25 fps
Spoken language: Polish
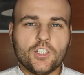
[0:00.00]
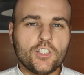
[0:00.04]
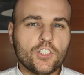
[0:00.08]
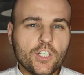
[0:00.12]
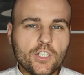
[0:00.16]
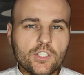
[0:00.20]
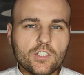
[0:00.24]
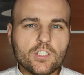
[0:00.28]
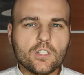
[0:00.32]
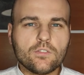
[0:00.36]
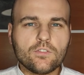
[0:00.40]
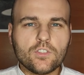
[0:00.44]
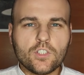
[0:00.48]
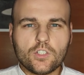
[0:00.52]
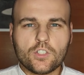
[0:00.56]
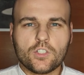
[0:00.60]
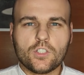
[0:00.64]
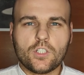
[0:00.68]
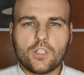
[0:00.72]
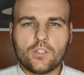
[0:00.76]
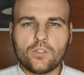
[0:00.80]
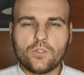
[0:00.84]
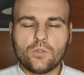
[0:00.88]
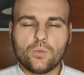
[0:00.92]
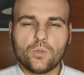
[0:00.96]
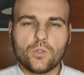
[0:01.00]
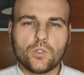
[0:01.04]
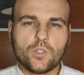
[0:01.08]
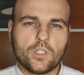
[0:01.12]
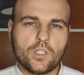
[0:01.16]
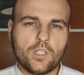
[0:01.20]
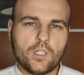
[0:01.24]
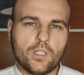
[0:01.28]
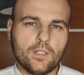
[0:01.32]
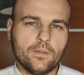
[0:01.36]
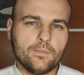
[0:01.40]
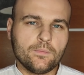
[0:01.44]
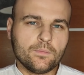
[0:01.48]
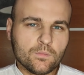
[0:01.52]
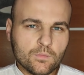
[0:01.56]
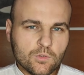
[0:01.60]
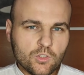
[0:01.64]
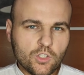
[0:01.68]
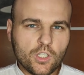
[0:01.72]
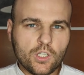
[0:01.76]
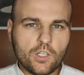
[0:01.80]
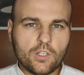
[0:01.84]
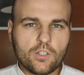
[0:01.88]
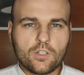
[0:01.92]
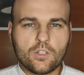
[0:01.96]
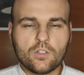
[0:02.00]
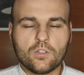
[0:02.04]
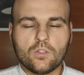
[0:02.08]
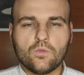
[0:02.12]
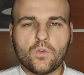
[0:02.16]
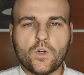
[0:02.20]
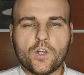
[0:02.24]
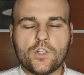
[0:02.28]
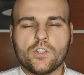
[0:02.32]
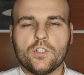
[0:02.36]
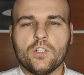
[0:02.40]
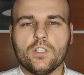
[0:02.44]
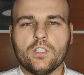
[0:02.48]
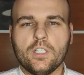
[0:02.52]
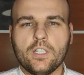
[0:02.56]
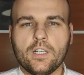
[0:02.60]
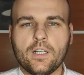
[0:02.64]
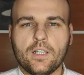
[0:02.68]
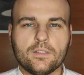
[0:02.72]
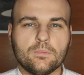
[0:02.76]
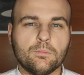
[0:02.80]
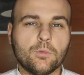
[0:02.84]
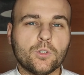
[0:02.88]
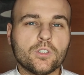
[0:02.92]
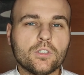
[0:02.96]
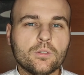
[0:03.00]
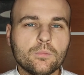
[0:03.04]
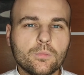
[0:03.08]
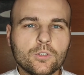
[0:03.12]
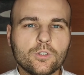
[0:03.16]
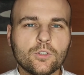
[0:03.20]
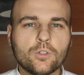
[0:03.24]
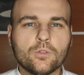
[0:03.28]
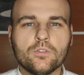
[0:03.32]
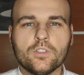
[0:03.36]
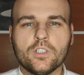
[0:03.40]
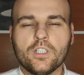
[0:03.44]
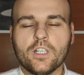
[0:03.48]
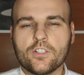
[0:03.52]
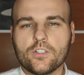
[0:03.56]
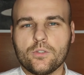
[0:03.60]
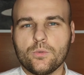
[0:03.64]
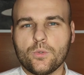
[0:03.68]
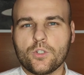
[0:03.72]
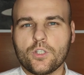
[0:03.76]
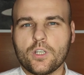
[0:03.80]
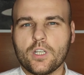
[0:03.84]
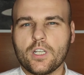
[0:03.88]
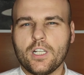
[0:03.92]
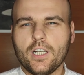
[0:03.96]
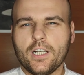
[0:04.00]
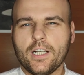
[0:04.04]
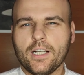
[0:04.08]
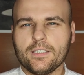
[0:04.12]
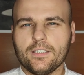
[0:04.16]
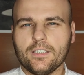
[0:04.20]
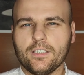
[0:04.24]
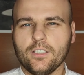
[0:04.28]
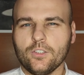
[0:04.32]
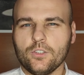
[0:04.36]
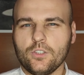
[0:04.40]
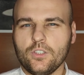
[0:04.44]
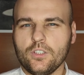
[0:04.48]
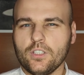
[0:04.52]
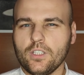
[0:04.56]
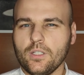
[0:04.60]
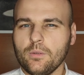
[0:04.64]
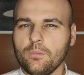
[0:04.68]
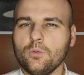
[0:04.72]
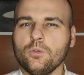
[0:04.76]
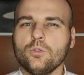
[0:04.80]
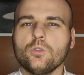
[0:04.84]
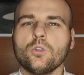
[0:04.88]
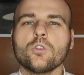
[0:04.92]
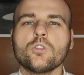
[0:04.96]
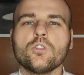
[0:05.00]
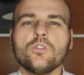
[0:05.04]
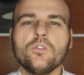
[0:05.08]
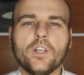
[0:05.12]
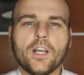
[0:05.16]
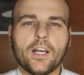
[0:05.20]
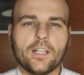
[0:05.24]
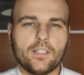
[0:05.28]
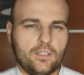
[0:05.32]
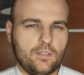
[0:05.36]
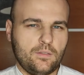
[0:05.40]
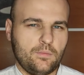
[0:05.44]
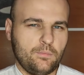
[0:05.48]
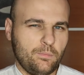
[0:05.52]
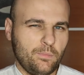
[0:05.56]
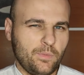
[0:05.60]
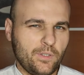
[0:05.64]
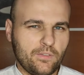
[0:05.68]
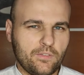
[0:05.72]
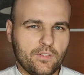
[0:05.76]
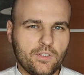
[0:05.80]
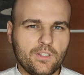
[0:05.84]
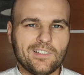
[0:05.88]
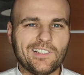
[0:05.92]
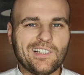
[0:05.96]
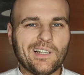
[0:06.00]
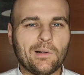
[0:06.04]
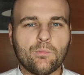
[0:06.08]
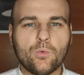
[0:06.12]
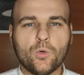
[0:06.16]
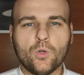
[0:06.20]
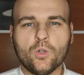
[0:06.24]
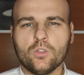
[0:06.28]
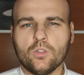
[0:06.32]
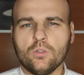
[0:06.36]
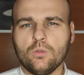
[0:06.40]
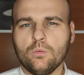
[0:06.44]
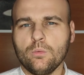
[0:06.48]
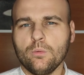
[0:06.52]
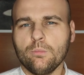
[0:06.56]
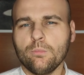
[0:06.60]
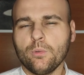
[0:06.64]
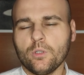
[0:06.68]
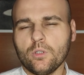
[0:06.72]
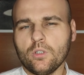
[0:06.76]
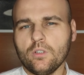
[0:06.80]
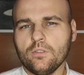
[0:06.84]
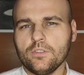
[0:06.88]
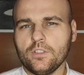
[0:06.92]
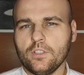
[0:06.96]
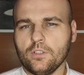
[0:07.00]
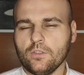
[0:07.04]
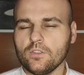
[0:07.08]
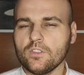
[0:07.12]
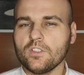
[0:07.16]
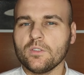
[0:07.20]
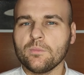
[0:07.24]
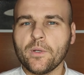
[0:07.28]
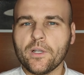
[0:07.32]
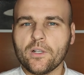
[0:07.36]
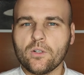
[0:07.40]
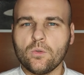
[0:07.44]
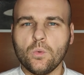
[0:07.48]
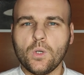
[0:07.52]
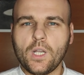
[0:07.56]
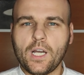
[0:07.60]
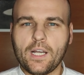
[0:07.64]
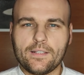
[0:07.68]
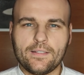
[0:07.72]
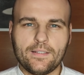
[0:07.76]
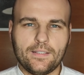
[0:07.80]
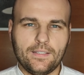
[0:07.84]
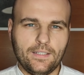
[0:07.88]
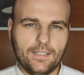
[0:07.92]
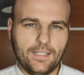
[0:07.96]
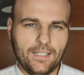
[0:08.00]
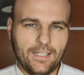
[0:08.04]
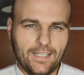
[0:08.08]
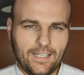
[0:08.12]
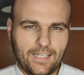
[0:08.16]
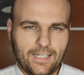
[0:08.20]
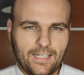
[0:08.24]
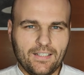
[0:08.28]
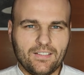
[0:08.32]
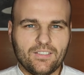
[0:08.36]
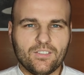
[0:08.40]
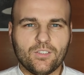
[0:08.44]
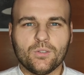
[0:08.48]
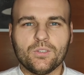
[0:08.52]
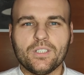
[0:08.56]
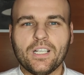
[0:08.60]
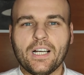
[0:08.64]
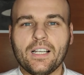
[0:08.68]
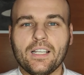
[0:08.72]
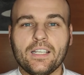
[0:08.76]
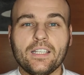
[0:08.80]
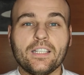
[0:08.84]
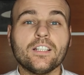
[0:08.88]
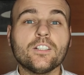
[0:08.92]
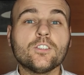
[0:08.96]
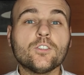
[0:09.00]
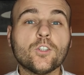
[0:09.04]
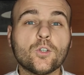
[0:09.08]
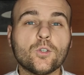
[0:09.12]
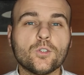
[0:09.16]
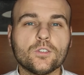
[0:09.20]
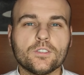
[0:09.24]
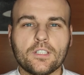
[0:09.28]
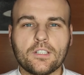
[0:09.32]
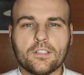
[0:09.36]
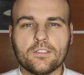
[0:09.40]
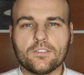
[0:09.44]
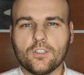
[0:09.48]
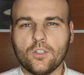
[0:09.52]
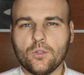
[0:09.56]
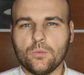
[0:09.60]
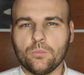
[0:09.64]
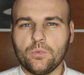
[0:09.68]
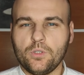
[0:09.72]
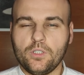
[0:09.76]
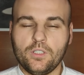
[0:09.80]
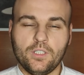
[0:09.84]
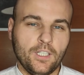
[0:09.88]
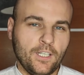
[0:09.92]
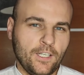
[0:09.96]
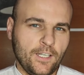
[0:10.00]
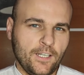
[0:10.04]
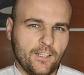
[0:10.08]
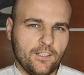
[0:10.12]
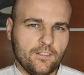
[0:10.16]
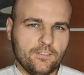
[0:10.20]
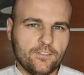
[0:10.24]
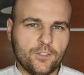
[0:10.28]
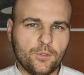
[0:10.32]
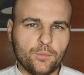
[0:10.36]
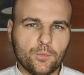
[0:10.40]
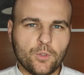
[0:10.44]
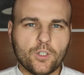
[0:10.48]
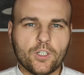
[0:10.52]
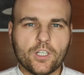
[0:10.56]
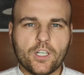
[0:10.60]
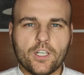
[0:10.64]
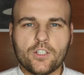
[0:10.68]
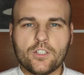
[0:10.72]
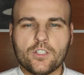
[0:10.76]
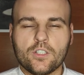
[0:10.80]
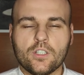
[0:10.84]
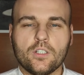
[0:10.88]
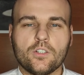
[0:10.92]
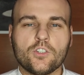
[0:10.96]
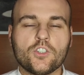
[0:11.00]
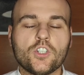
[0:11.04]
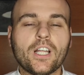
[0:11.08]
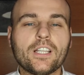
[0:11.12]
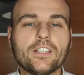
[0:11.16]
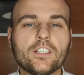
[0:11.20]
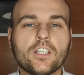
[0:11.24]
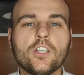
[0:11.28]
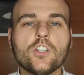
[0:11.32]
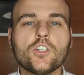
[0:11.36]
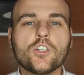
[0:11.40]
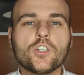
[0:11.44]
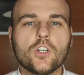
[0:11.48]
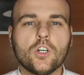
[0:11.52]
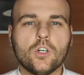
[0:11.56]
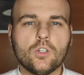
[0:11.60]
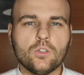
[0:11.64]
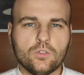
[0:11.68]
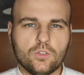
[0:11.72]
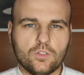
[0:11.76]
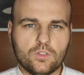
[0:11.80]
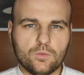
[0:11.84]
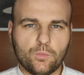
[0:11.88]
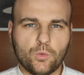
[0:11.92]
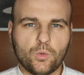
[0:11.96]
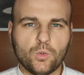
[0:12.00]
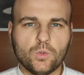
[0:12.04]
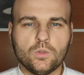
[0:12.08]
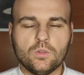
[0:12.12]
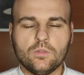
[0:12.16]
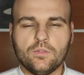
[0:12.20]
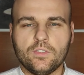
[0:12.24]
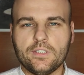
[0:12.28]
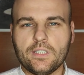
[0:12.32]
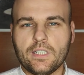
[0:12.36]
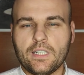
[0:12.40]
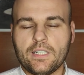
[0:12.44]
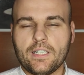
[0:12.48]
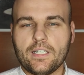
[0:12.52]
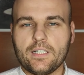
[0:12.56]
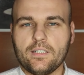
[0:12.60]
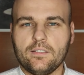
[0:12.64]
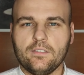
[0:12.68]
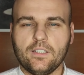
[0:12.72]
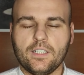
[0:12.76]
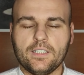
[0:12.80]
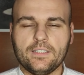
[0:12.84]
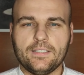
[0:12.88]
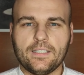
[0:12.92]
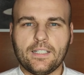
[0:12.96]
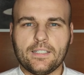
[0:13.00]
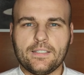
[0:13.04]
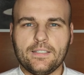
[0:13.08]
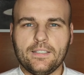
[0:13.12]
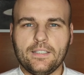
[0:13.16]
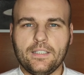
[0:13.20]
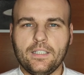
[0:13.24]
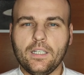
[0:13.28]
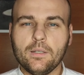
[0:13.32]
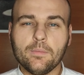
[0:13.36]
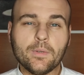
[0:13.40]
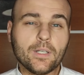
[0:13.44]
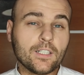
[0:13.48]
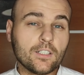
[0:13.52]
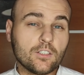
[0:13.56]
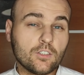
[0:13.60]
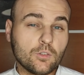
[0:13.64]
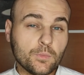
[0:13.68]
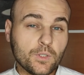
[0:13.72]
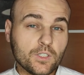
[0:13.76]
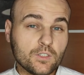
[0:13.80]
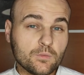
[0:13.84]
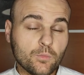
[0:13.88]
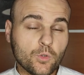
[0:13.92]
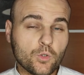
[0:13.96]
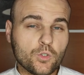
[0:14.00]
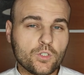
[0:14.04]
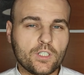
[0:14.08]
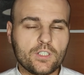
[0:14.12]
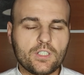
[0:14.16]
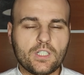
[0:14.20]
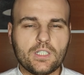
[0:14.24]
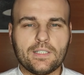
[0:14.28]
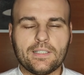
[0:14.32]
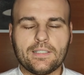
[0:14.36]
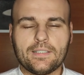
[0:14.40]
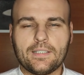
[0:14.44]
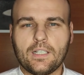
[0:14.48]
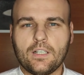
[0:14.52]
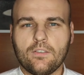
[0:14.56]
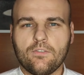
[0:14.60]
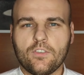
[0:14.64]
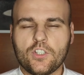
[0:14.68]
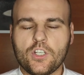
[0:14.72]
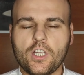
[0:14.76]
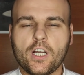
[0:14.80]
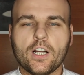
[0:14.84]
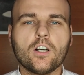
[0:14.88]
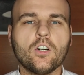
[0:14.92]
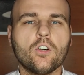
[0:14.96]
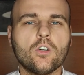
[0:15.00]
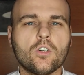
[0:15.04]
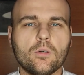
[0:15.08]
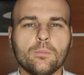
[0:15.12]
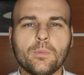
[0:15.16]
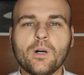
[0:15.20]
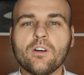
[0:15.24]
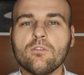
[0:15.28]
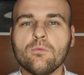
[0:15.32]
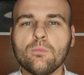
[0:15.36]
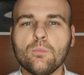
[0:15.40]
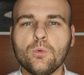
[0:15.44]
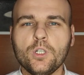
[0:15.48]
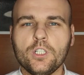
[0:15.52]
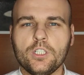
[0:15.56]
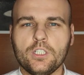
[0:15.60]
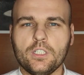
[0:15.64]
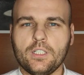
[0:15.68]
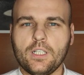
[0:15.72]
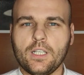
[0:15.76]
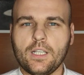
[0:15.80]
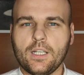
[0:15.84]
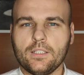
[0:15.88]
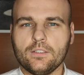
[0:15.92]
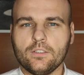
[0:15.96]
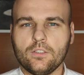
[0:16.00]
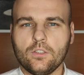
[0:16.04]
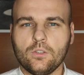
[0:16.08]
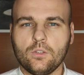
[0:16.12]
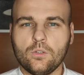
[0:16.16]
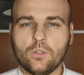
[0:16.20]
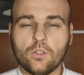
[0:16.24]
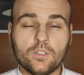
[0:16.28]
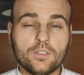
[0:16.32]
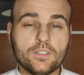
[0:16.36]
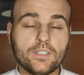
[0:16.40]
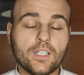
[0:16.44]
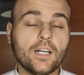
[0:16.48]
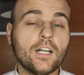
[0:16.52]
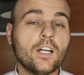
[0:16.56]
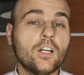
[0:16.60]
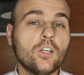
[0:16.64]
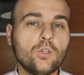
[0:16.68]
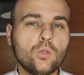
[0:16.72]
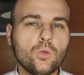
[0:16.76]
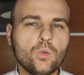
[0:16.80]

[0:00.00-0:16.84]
Szczęście w nieszczęściu, że dzieje się to właśnie teraz, bo gdyby to wydarzyło się kilka tygodni temu, to świat pewnie zapłonąłby ponownie od spekulacji, co dalej, kto go zastąpi. W tym okresie żadnej szkody z punktu widzenia rywalizacji nie ma, natomiast można się zastanawiać, jak choroba wpłynie dla Lando Norrisa.